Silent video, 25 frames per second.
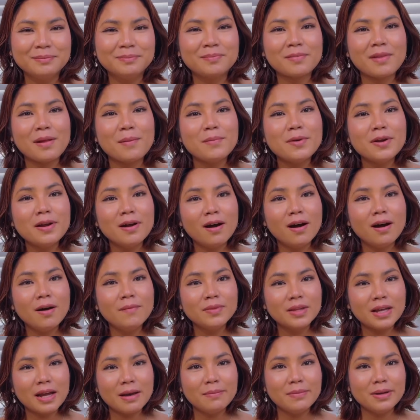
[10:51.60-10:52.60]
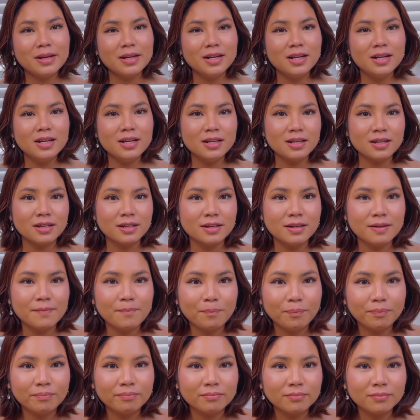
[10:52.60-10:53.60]
mày ôm theo mày đi
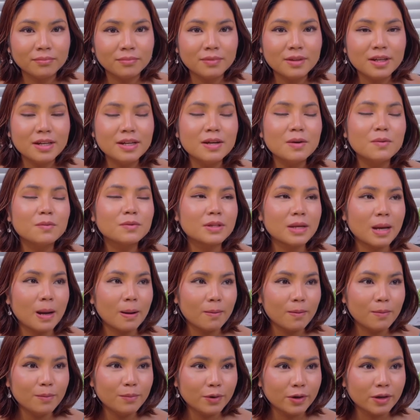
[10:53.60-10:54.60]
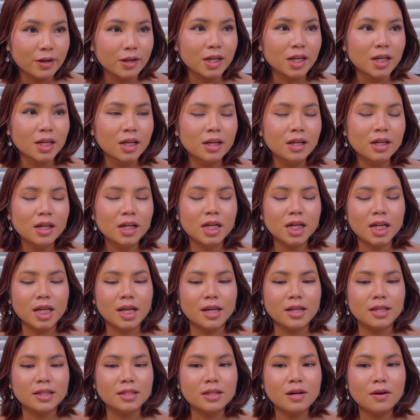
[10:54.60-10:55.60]
đi với ông xã của mày
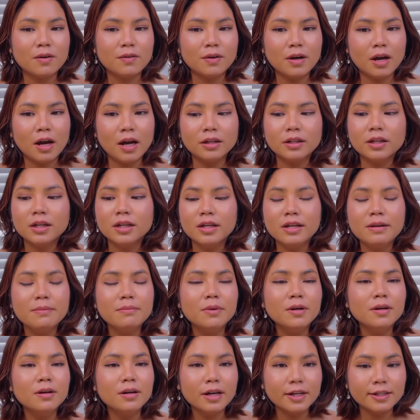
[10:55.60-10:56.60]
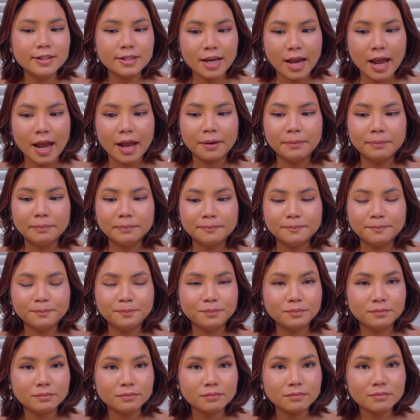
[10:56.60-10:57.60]
là sau đó thì đi mướn khách sạn
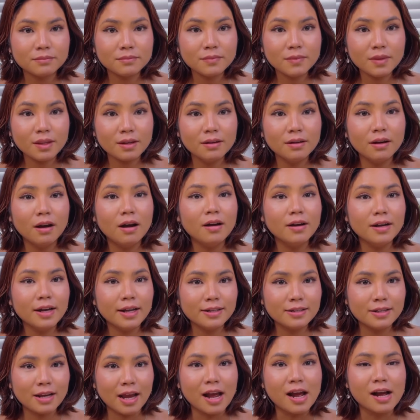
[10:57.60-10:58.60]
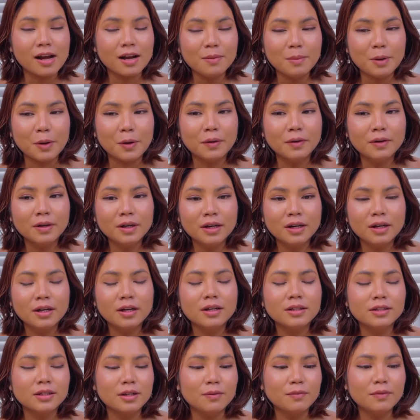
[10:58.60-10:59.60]
ở khách sạn các bạn
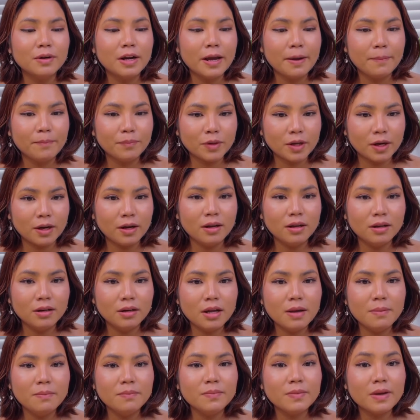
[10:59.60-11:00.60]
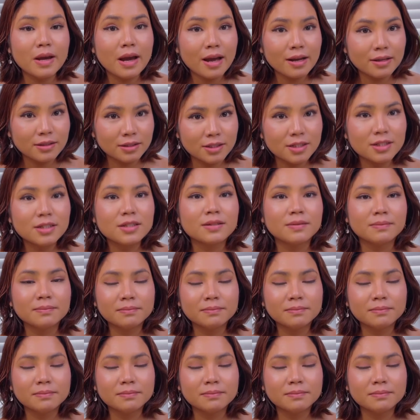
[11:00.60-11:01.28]
ở trong đêm đó đêm giáng sinh